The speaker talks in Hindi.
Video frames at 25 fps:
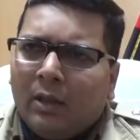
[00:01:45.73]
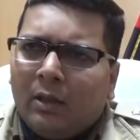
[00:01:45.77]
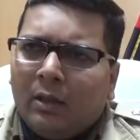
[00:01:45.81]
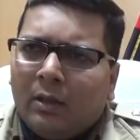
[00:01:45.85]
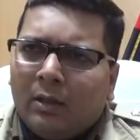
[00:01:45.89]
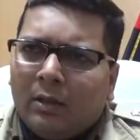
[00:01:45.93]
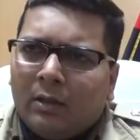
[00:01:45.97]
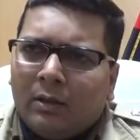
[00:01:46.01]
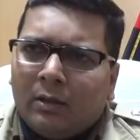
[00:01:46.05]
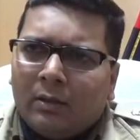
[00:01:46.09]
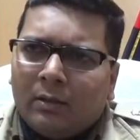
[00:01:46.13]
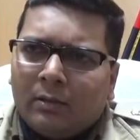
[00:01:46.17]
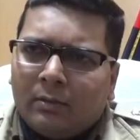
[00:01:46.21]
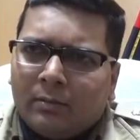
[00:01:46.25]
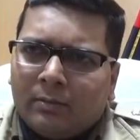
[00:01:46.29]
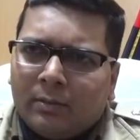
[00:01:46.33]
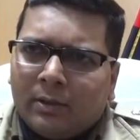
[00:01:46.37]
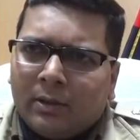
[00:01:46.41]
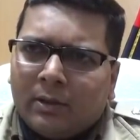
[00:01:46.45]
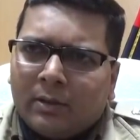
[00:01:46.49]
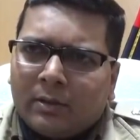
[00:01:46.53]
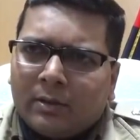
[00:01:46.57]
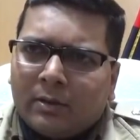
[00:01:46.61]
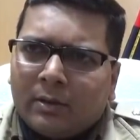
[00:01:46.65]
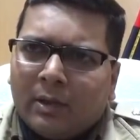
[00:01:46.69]

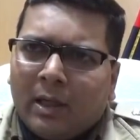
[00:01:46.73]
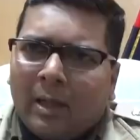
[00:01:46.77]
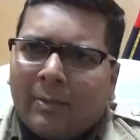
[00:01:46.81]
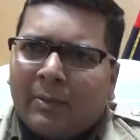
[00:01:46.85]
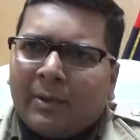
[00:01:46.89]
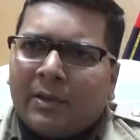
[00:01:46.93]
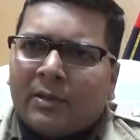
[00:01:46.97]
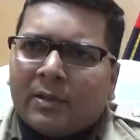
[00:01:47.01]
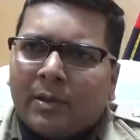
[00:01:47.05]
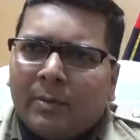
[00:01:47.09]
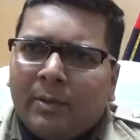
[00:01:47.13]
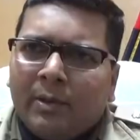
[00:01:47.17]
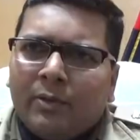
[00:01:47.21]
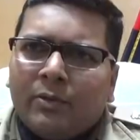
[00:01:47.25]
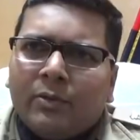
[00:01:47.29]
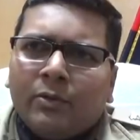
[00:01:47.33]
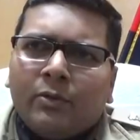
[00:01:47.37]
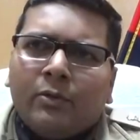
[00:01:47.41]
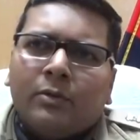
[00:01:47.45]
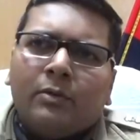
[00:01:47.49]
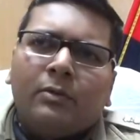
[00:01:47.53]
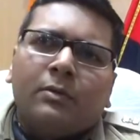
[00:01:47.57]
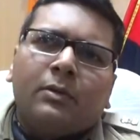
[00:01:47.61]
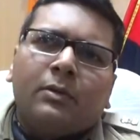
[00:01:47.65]
आपके सभी जो